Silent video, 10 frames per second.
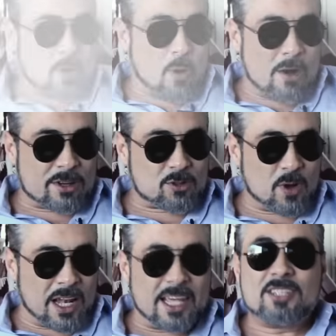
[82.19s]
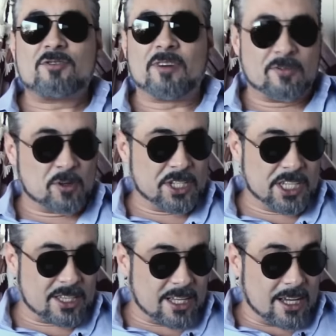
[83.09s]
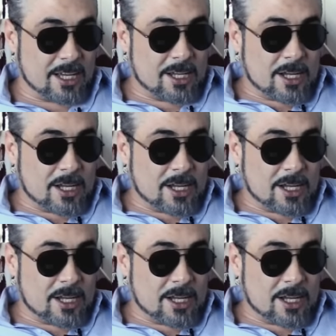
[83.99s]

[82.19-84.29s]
Qual a sua lente favorita?